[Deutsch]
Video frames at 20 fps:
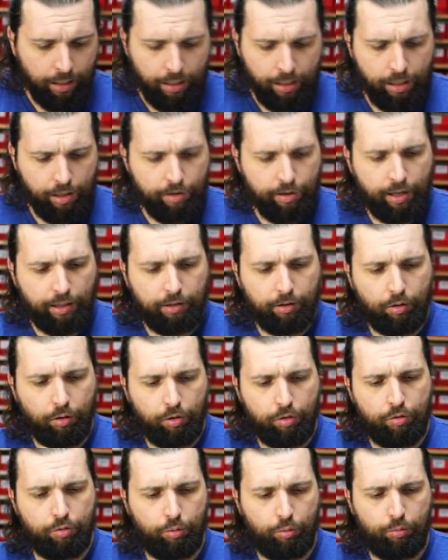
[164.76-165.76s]
Es hat noch
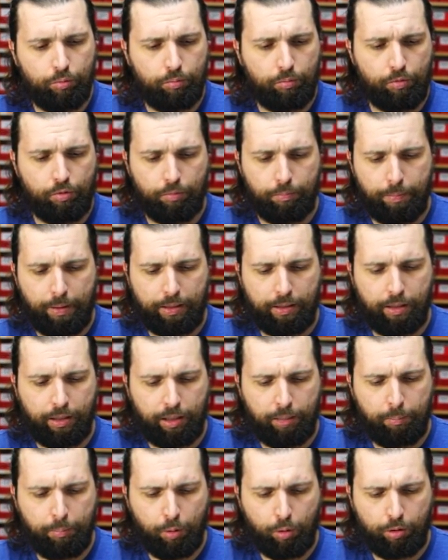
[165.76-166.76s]
so einen, so einen
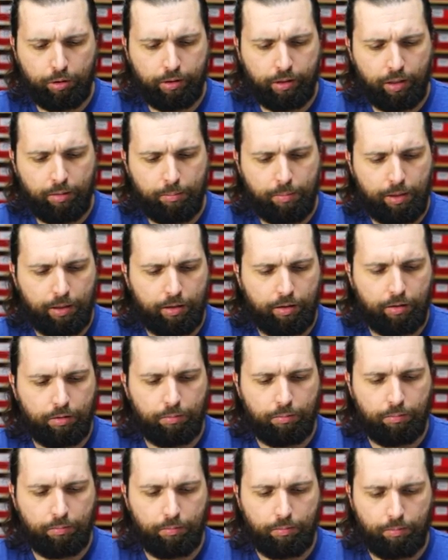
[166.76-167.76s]
Batterieblock drin
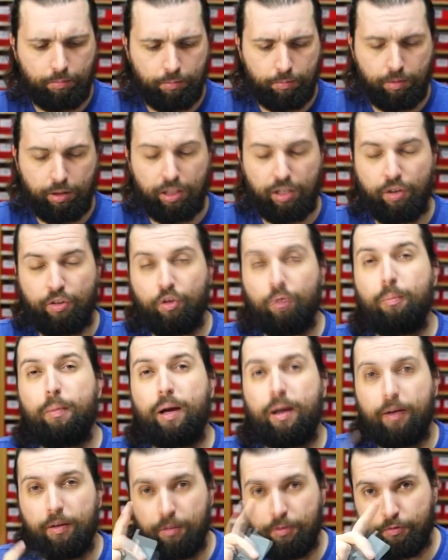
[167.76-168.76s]
mit in
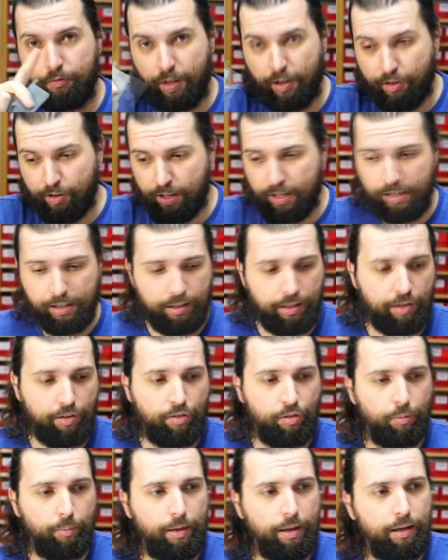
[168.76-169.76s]
Summe, festhalten in
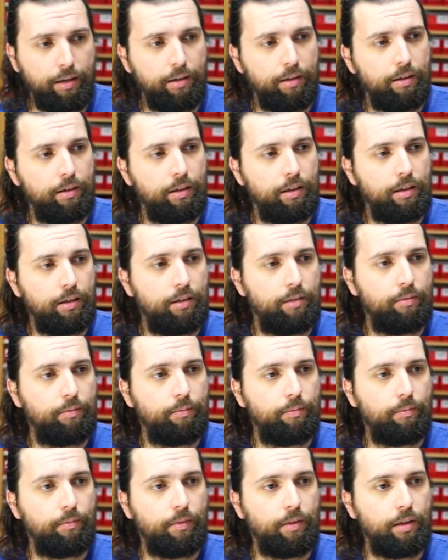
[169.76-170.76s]
Summe
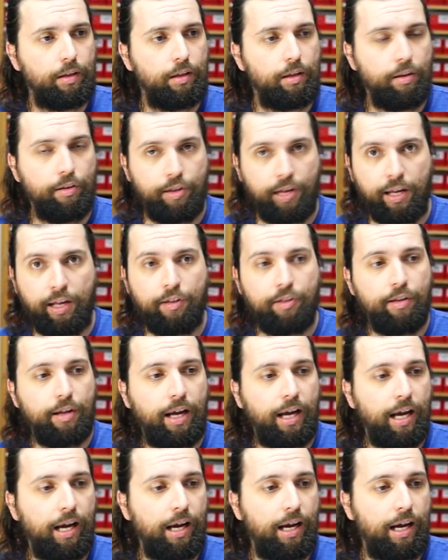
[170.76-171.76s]
6
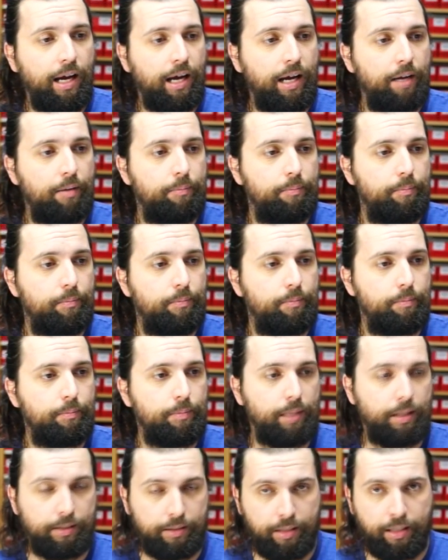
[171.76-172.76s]
AA
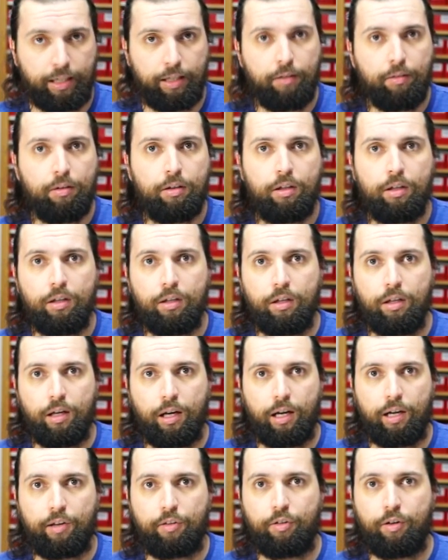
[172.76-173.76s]
Batterien.
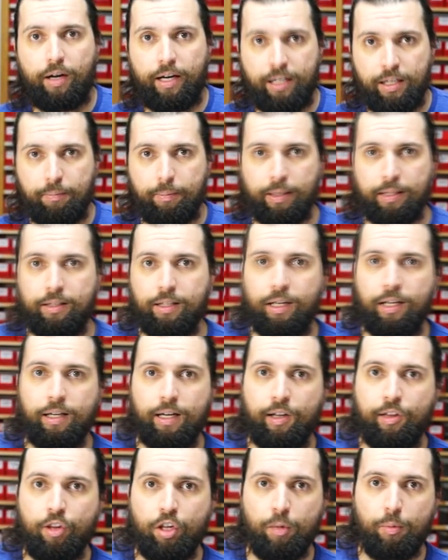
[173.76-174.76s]
Also eine Batterie hat
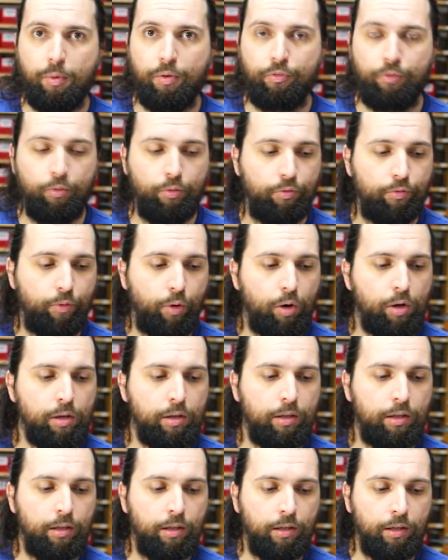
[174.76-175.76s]
1,5
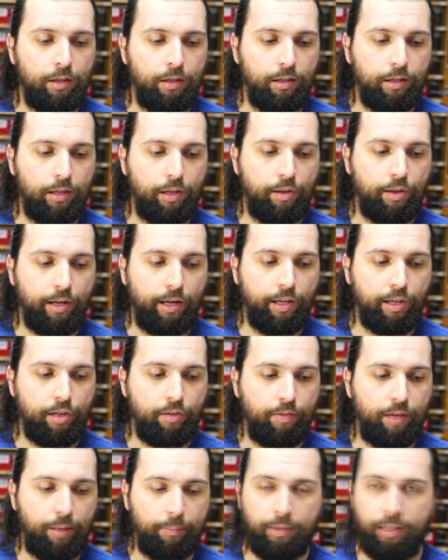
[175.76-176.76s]
Volt. Das heißt,
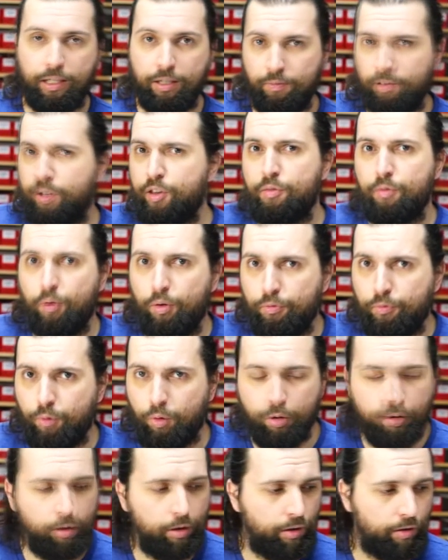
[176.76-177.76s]
wir haben da irgendwie 12
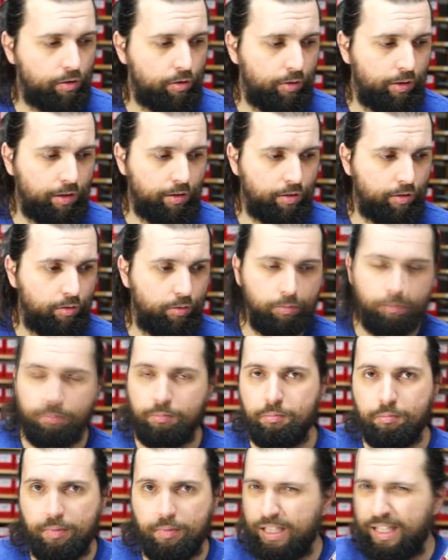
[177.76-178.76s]
Volt oder so. Also
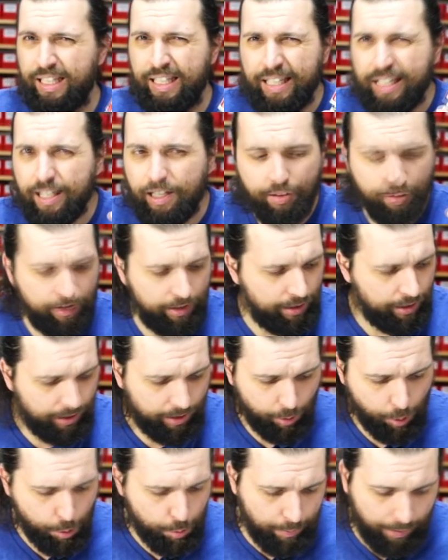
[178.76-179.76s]

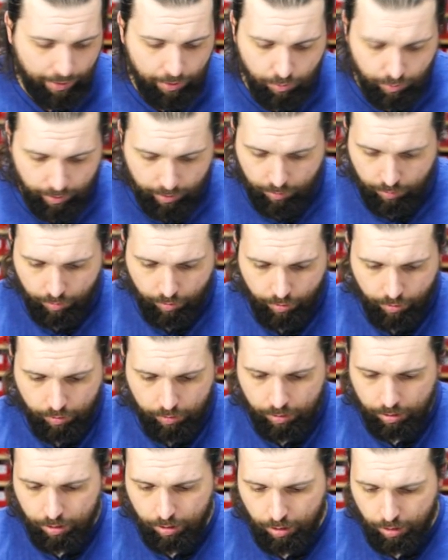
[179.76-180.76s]
irrsinnige Spannungen und
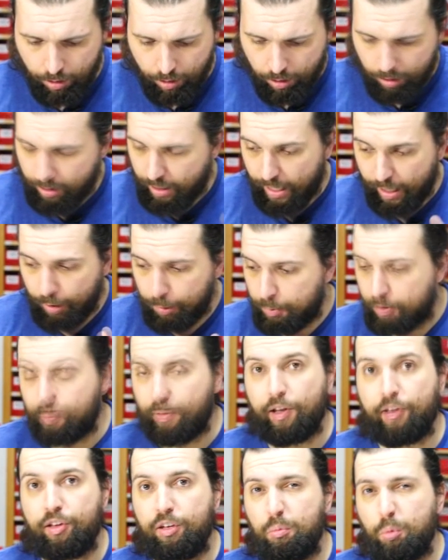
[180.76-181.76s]
so. Keine Ahnung, mit
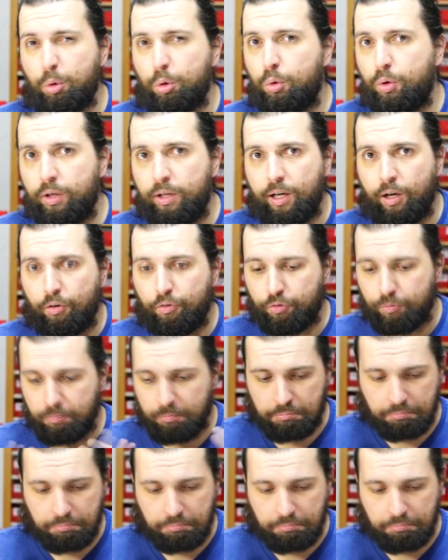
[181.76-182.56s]
was die Motoren laufen.